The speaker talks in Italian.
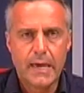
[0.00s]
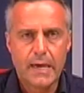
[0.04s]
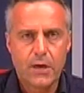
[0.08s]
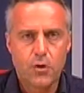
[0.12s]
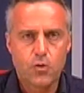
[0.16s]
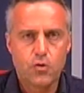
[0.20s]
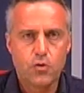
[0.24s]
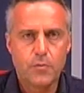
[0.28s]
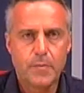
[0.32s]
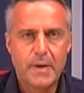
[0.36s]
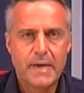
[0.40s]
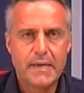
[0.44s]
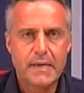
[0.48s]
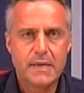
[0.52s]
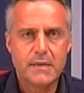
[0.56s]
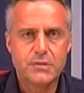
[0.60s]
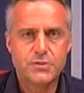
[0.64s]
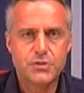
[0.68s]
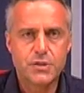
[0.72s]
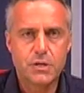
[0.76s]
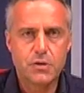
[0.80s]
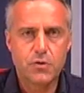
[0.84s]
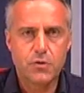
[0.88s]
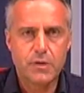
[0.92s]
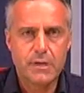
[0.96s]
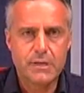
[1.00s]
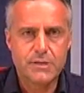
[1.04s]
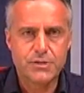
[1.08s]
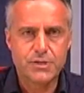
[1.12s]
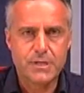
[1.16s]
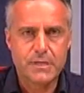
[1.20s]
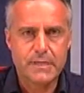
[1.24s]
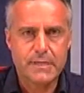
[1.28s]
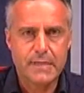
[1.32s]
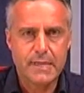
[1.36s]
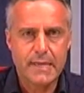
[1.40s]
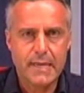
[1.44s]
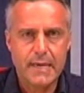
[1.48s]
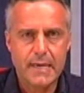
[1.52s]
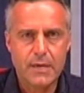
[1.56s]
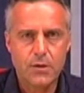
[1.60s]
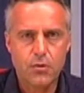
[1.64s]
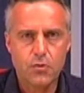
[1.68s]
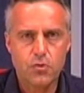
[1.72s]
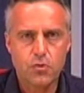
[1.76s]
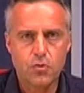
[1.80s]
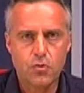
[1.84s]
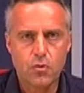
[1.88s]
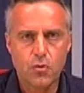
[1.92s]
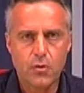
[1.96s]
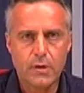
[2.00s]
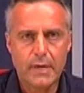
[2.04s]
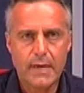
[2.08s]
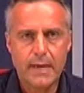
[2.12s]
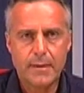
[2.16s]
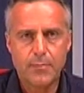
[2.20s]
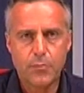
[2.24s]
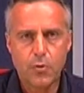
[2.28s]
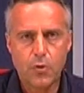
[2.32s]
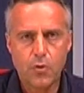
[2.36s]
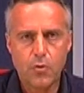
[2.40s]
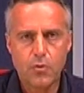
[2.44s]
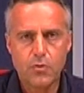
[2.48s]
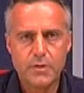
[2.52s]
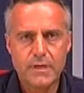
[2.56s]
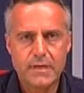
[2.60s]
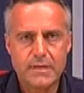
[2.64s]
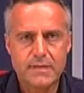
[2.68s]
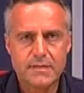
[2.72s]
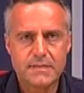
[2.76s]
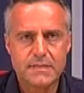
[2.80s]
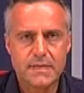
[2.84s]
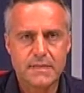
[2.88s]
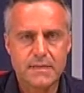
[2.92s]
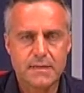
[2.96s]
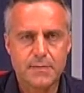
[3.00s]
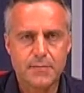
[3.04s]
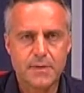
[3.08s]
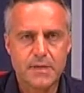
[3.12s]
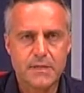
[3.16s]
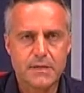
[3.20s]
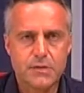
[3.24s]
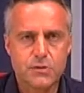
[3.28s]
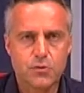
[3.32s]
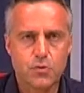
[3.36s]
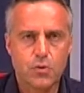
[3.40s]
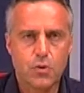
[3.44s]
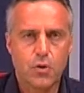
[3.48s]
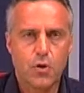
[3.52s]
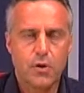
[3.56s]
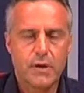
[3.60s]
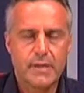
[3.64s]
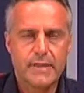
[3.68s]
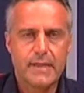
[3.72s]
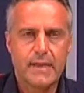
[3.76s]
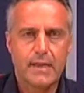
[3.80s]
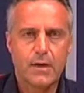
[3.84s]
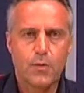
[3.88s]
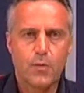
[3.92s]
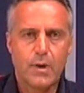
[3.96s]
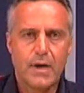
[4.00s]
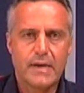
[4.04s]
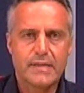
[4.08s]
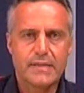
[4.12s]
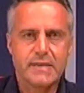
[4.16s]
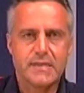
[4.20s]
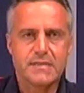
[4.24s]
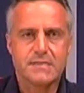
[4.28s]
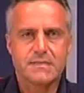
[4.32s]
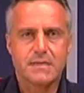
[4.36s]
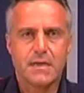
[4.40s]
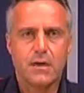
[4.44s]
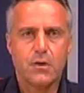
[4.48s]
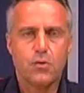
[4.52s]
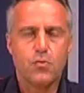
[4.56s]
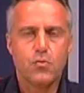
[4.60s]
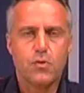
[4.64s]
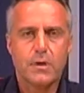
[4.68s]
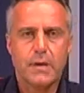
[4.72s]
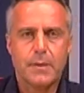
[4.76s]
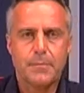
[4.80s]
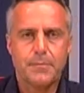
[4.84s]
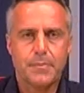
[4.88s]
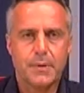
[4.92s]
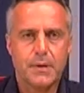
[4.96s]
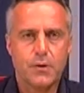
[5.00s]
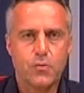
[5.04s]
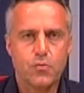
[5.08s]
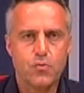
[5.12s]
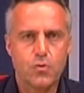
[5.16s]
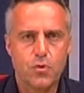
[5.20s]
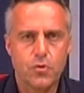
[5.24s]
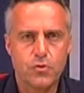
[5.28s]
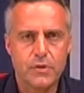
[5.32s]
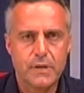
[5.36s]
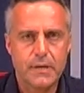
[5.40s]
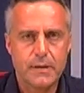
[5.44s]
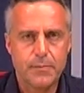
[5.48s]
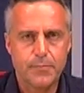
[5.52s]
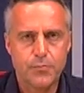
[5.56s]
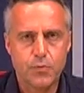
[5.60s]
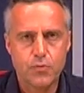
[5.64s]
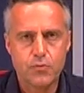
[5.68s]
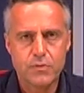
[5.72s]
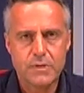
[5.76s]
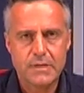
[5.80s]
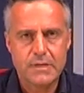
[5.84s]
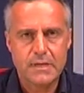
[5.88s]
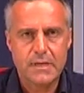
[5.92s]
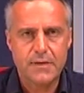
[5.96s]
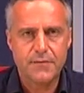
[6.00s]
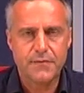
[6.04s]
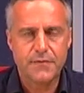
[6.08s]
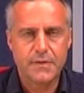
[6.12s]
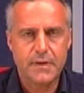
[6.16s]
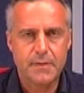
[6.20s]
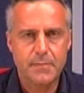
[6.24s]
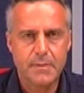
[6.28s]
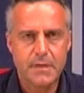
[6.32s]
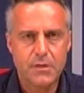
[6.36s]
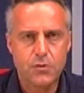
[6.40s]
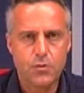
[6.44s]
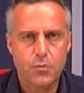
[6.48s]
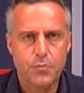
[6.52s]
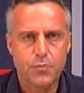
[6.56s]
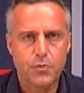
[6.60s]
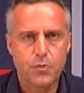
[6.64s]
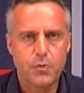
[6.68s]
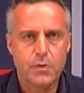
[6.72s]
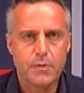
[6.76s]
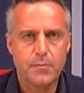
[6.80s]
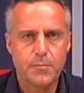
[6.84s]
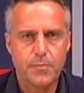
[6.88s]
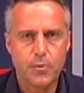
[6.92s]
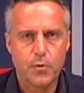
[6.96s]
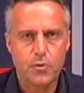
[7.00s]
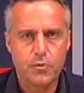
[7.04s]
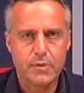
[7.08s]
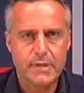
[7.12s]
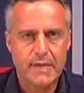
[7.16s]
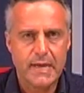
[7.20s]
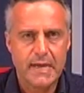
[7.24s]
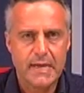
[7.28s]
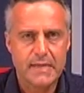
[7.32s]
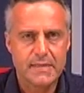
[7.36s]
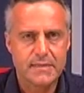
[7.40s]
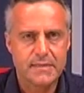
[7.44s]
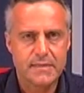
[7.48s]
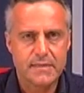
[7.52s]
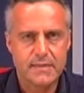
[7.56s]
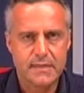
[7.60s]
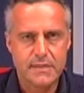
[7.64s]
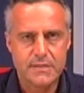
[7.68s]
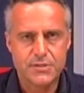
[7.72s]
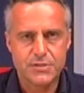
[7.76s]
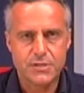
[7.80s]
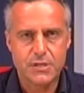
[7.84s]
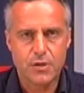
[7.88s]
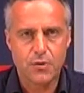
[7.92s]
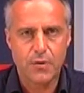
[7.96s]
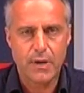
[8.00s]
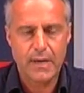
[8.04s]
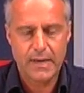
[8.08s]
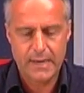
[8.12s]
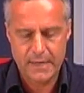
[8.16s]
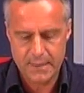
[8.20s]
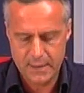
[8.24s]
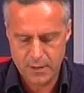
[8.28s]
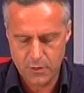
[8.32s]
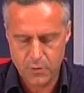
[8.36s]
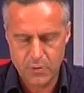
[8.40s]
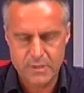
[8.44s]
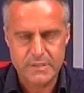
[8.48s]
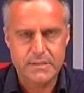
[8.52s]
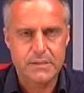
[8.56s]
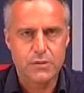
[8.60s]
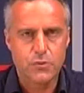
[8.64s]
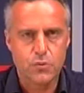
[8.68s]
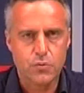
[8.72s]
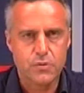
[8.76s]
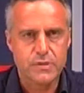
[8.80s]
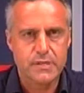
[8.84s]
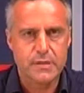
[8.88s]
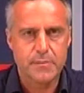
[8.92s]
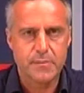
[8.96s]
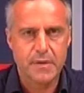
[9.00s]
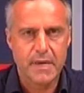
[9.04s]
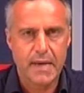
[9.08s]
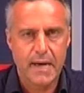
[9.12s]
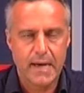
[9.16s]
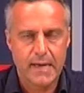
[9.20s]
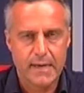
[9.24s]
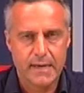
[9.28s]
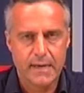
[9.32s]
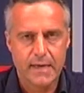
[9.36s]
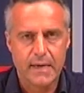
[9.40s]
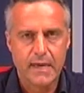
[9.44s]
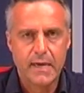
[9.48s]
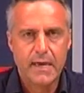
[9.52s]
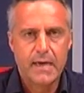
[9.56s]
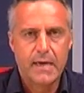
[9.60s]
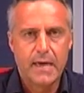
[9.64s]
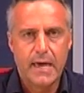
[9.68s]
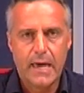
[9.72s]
Ecco, domani il Giro del Centenario torna a Bologna ed esattamente sul Colle della Guardia a San Luca per uno dei punti di riferimento più importanti del Giro anche di questi ultimi anni.